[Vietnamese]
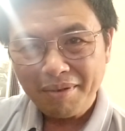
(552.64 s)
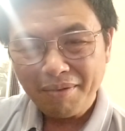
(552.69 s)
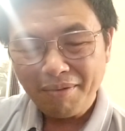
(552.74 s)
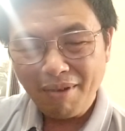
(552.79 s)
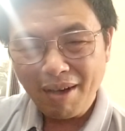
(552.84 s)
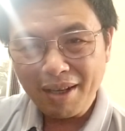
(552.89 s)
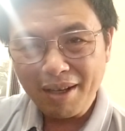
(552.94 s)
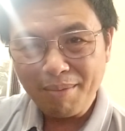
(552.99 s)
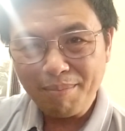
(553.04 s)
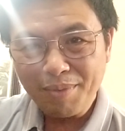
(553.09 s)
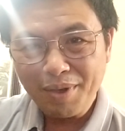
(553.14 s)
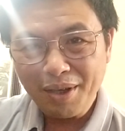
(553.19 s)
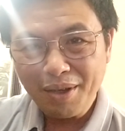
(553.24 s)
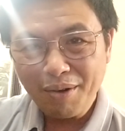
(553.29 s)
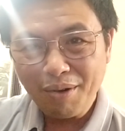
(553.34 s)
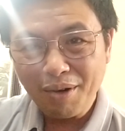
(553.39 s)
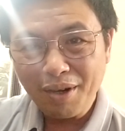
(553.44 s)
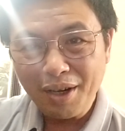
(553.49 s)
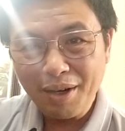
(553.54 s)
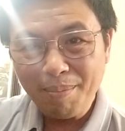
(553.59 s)
và thậm chí
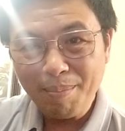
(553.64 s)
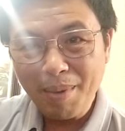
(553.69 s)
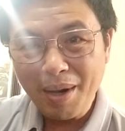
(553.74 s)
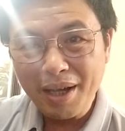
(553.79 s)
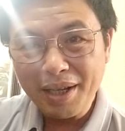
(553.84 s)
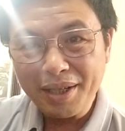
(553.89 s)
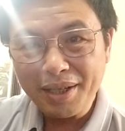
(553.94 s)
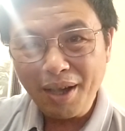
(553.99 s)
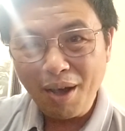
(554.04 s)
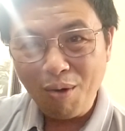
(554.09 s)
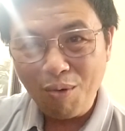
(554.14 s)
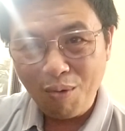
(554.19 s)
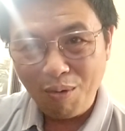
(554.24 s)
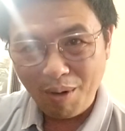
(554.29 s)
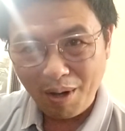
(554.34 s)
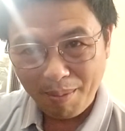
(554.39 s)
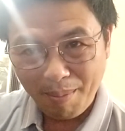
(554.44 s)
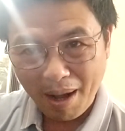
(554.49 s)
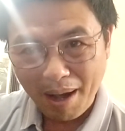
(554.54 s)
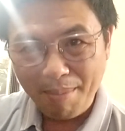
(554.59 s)
còn đến
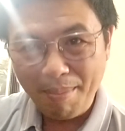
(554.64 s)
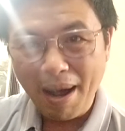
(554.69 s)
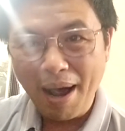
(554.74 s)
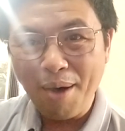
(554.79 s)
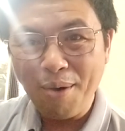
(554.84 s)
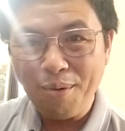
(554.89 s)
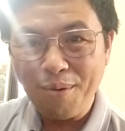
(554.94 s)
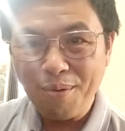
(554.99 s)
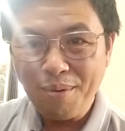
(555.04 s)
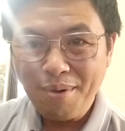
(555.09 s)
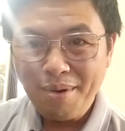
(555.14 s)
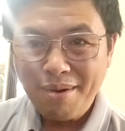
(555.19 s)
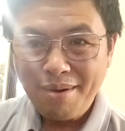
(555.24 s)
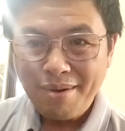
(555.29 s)
16 cái bài báo